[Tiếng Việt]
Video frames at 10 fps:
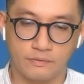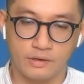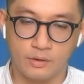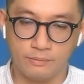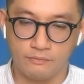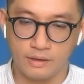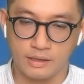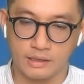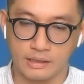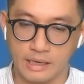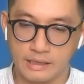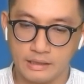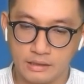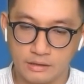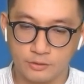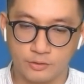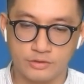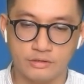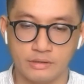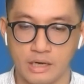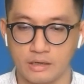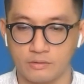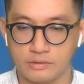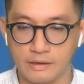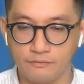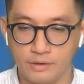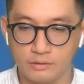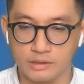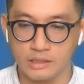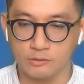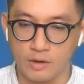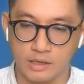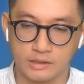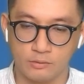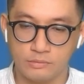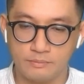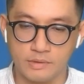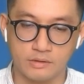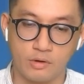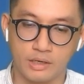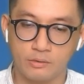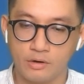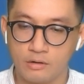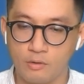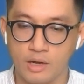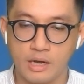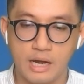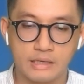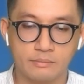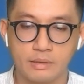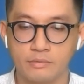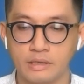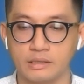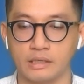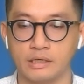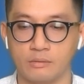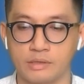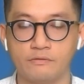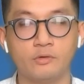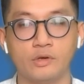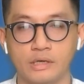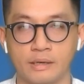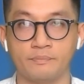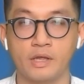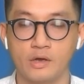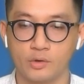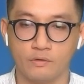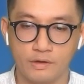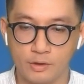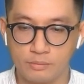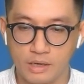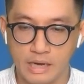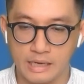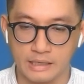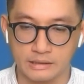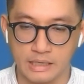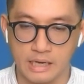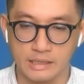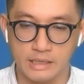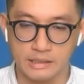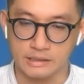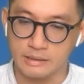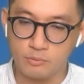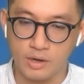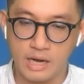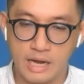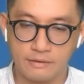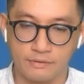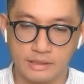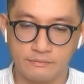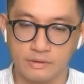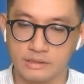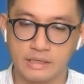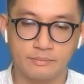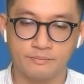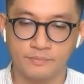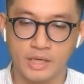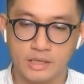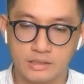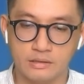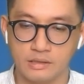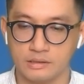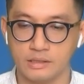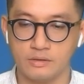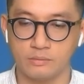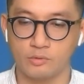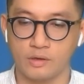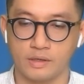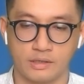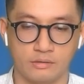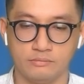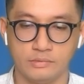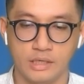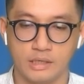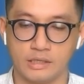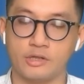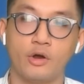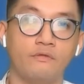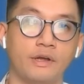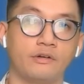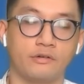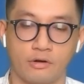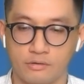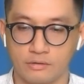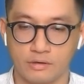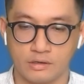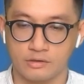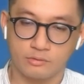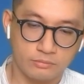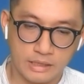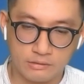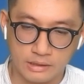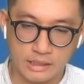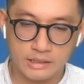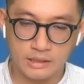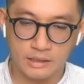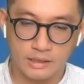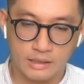phân khúc về cái dư nợ trái phiếu thì trên toàn hệ thống nắm giữ khoảng đâu đó khoảng 250.000 tỷ đồng trái phiếu doanh nghiệp. Đối với nhóm ngân hàng hiện tại thì chiếm khoảng 2,5% dư nợ tín dụng toàn hệ thống. Thì do vậy rõ, à, chúng ta có thể thấy